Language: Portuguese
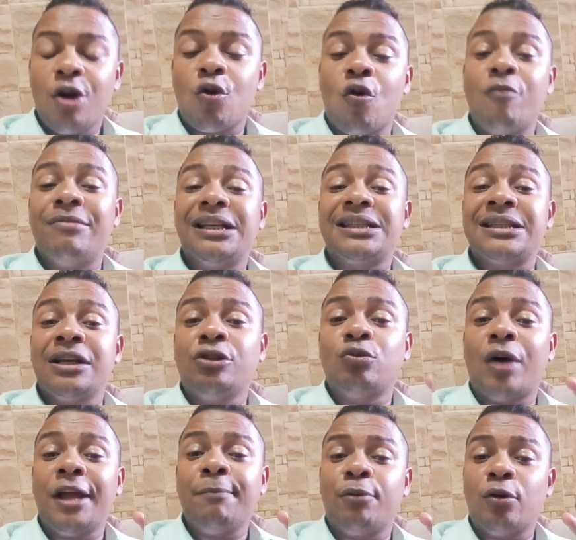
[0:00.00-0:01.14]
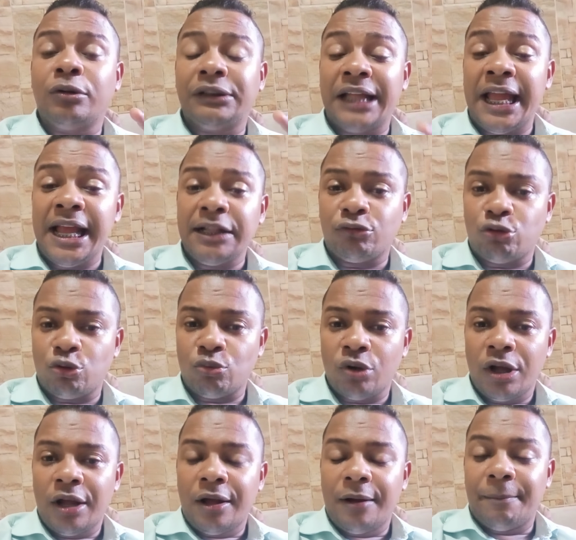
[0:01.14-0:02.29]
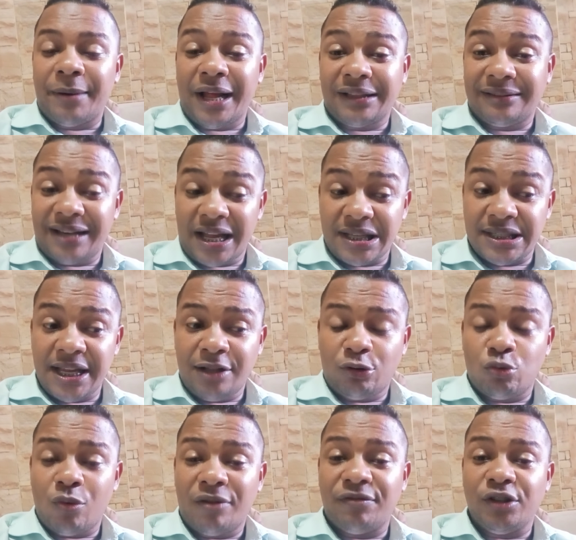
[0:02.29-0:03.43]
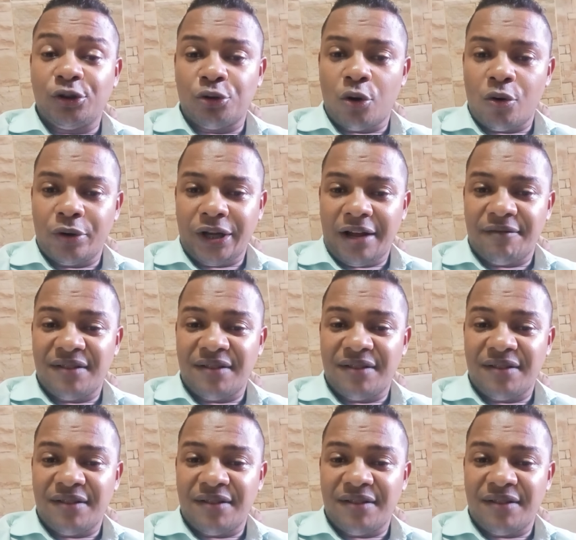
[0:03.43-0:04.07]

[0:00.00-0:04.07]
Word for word: começando aí por dentro para trazer tua vitória.